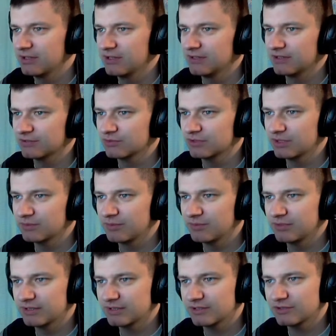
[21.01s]
Ja tutaj mam
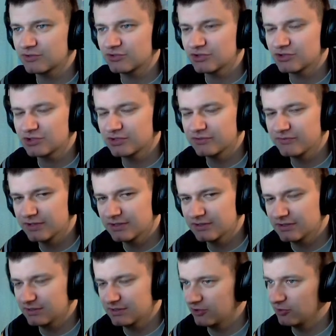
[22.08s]
jednak troszeczkę
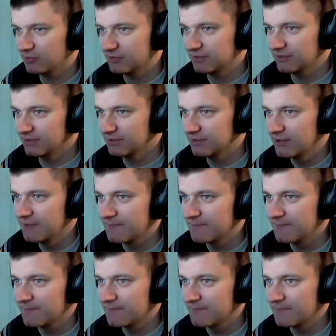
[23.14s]
więcej opcji